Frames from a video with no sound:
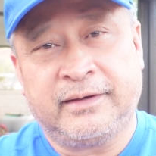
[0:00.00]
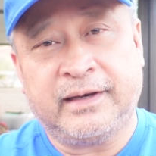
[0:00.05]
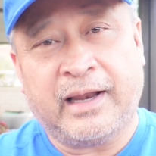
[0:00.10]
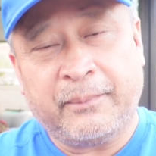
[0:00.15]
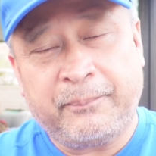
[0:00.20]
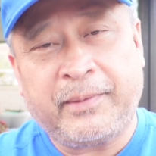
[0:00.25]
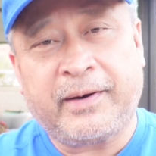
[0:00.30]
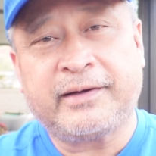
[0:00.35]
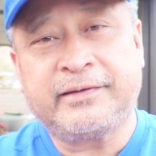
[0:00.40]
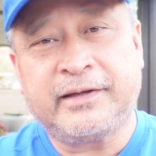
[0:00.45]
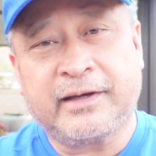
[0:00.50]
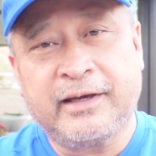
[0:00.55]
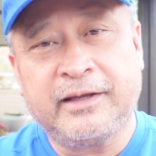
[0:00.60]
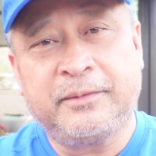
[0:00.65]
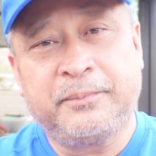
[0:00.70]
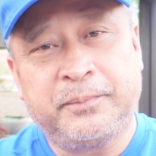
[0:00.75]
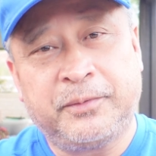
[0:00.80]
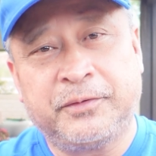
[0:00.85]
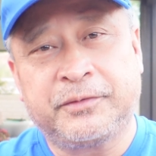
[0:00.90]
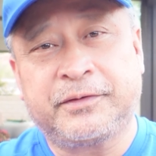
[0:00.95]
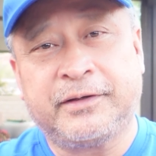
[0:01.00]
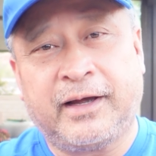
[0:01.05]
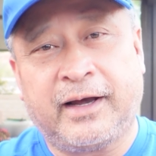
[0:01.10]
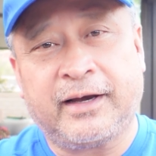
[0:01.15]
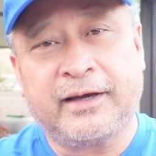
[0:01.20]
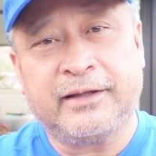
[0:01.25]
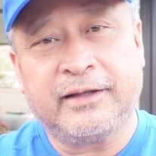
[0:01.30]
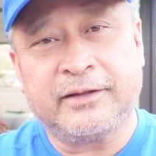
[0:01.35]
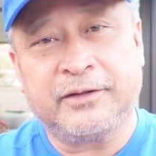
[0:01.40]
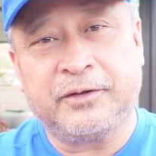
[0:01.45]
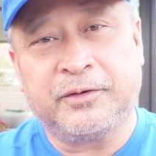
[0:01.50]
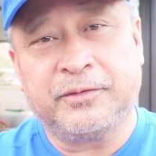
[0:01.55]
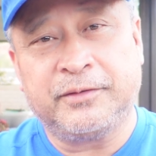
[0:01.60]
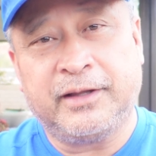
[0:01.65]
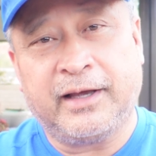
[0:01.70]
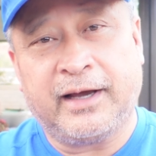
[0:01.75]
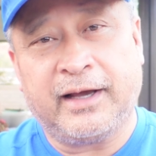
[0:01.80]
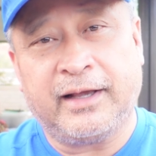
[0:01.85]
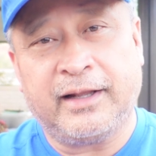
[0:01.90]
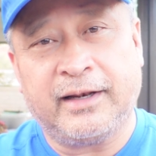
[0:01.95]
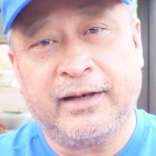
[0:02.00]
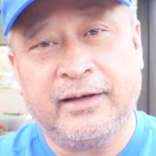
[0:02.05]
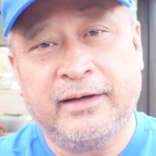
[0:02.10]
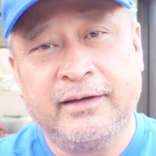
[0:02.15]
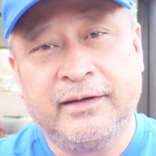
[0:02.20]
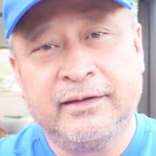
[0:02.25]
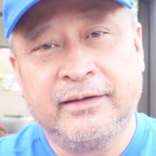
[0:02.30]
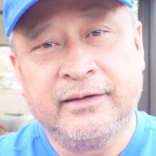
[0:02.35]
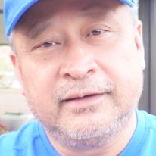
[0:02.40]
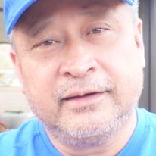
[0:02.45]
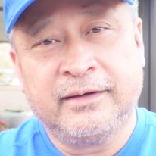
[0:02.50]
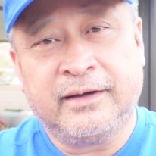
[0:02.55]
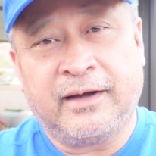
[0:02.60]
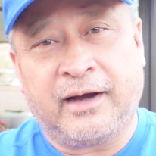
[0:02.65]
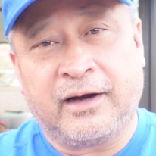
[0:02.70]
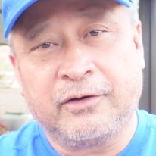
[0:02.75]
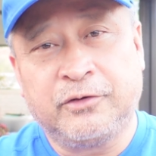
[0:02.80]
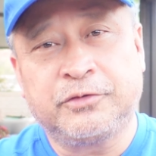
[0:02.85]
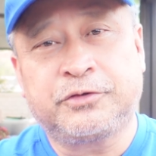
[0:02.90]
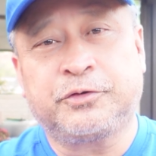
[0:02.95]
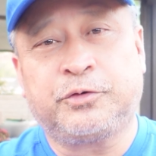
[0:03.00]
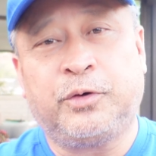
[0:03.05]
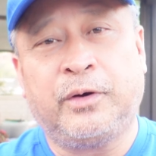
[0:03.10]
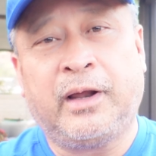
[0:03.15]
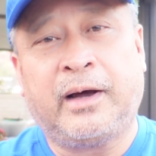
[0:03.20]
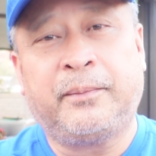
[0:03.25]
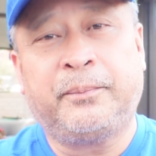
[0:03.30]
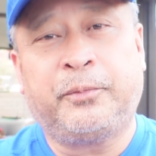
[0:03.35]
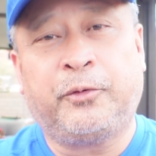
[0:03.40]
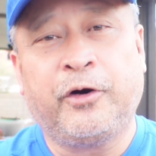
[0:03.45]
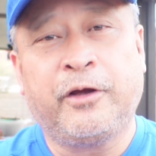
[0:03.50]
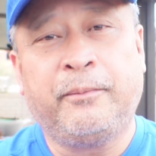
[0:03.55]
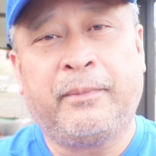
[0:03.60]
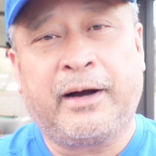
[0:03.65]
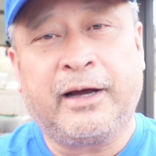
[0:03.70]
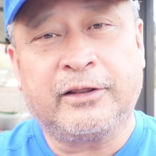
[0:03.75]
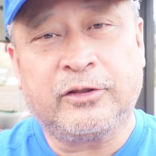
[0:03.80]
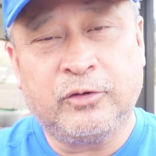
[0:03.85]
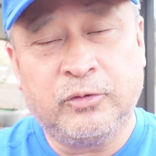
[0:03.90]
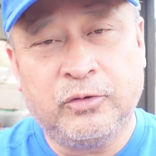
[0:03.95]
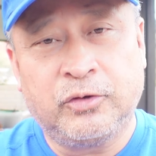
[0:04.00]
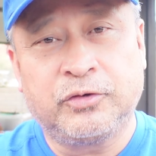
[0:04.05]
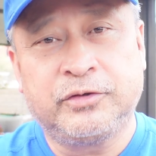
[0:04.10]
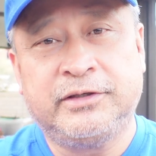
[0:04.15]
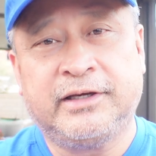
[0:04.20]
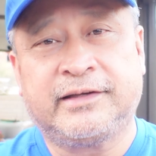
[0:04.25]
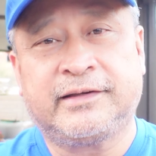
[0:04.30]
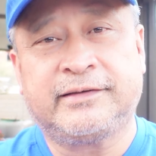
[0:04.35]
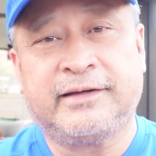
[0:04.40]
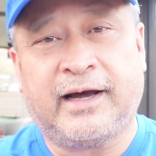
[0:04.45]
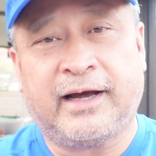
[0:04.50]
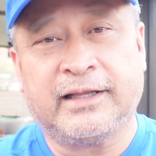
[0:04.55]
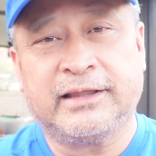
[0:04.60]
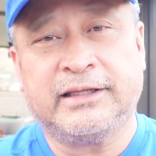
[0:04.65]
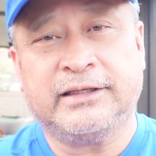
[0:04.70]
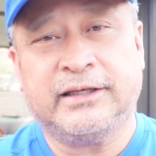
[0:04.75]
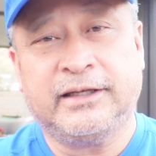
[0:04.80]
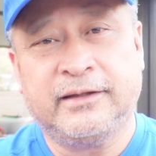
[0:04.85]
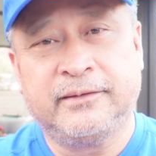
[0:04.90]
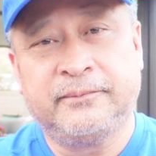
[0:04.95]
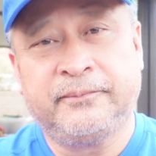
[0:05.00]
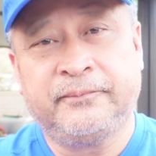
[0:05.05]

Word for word: Napakasakit po sa akin to dahil ang gusto ko lang po ay makatulong dyan sa atin